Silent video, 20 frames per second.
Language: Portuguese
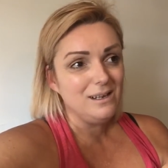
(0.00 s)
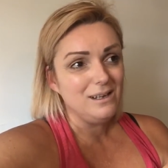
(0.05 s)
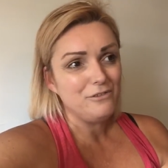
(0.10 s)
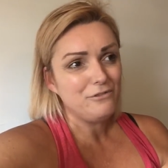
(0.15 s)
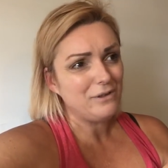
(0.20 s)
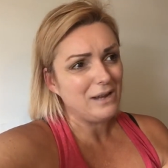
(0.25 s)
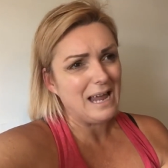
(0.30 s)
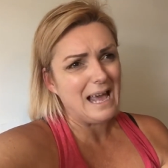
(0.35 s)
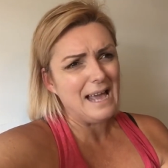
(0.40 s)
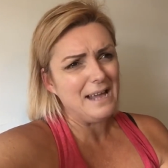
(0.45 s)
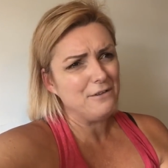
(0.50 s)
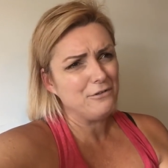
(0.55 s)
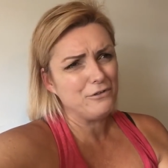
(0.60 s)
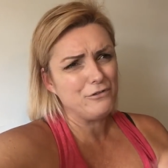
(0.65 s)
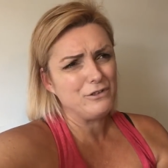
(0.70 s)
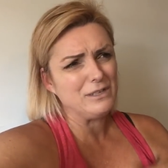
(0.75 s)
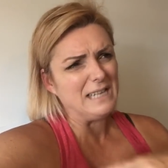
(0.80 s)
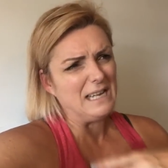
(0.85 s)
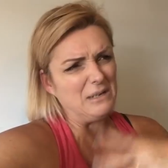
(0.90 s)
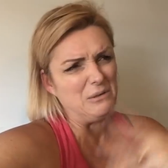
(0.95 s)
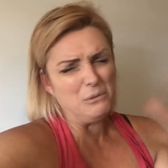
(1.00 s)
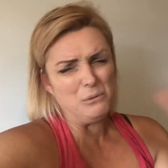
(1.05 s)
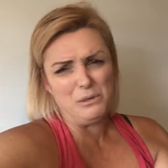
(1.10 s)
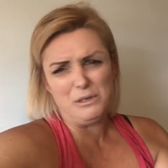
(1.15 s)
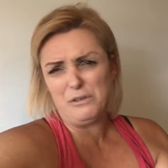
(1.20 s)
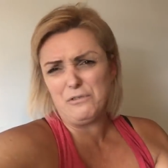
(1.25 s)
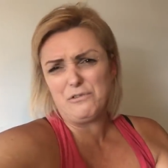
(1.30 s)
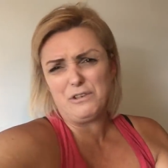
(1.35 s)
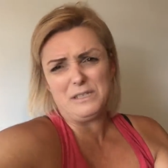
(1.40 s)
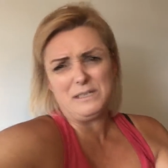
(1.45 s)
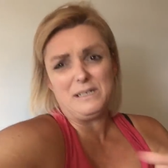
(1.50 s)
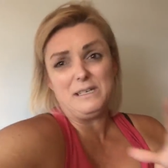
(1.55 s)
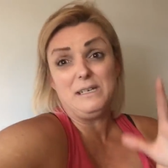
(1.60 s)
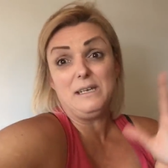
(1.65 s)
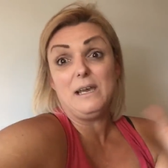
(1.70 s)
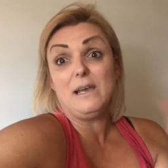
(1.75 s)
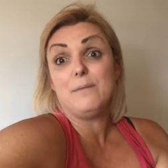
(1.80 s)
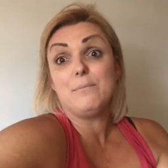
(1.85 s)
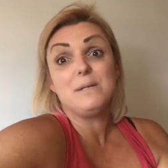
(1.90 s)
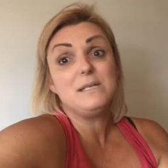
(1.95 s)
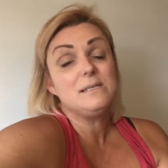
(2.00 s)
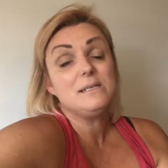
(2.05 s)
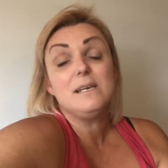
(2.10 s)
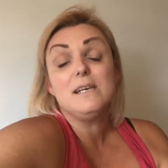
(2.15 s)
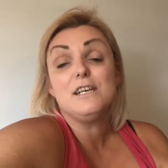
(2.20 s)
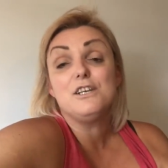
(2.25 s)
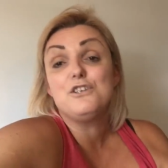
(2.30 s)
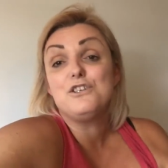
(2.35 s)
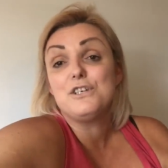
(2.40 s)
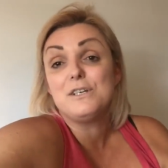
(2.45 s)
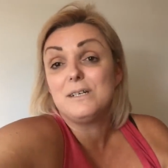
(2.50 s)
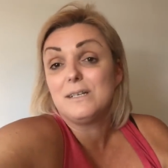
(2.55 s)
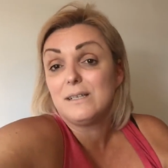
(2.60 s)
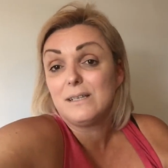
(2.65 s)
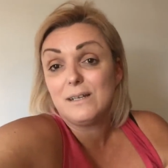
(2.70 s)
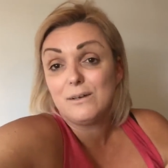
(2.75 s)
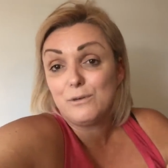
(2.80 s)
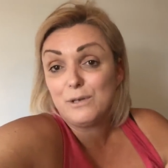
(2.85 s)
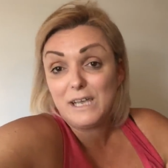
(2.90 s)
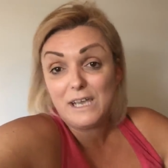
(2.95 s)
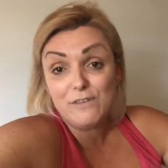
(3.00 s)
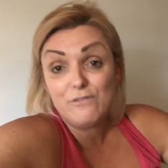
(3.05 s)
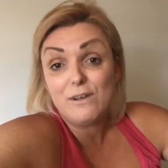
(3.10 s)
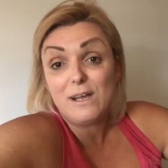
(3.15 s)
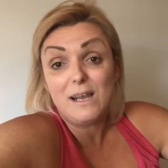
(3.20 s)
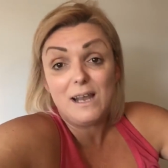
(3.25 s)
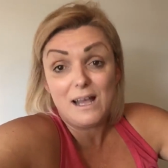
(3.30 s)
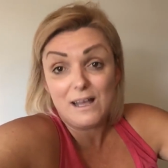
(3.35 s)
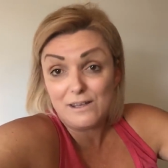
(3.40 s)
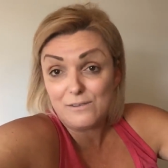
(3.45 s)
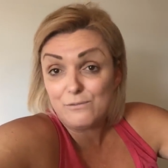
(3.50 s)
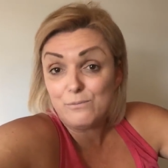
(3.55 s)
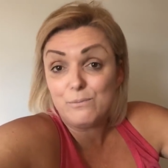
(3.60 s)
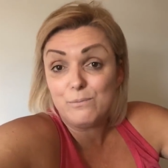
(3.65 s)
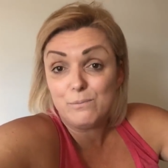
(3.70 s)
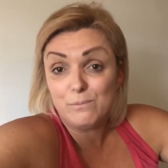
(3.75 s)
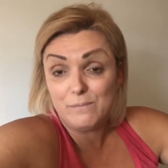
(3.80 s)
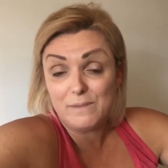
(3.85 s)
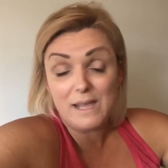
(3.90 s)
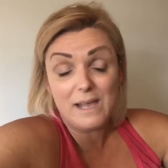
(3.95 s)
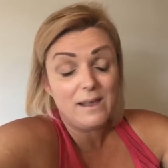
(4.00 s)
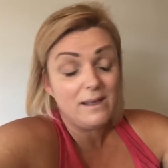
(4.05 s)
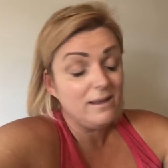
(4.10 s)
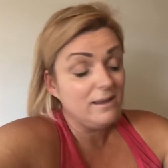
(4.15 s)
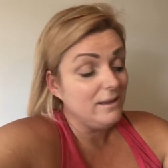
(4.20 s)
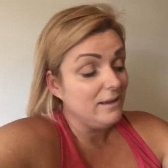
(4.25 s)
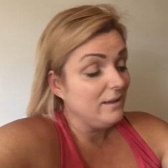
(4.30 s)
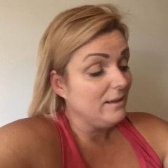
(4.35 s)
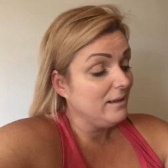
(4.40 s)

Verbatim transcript: e falar, ah, eu vou votar nula eu não voto em ninguém, mas que, que adianta? Alguém vai lá, né?